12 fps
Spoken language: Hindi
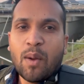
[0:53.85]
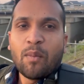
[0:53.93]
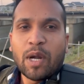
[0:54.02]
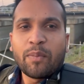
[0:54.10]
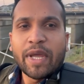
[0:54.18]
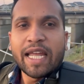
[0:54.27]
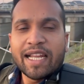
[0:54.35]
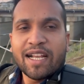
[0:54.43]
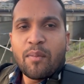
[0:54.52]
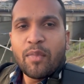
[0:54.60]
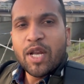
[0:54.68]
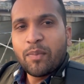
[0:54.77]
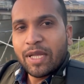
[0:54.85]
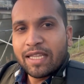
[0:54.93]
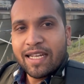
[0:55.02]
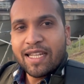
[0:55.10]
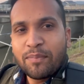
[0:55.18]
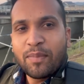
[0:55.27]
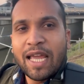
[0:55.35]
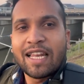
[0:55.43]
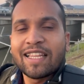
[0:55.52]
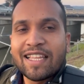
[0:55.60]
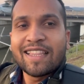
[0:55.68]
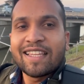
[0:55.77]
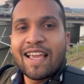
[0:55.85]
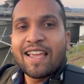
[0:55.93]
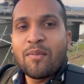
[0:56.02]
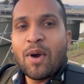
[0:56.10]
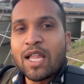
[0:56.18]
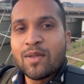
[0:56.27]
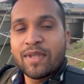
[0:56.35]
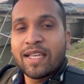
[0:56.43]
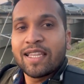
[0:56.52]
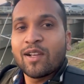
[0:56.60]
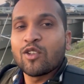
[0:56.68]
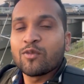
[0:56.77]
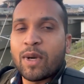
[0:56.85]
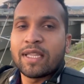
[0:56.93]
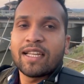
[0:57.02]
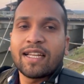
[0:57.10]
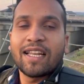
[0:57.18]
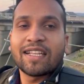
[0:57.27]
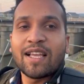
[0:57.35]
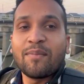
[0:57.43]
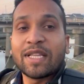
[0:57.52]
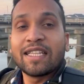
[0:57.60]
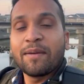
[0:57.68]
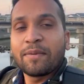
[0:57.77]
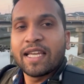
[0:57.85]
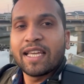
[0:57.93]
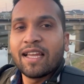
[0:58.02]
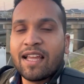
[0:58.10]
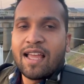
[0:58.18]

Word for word: बट मेरी कंपनी पता नहीं पहले देती है या बाद में देती है कुछ पता नहीं लगता मतलब कि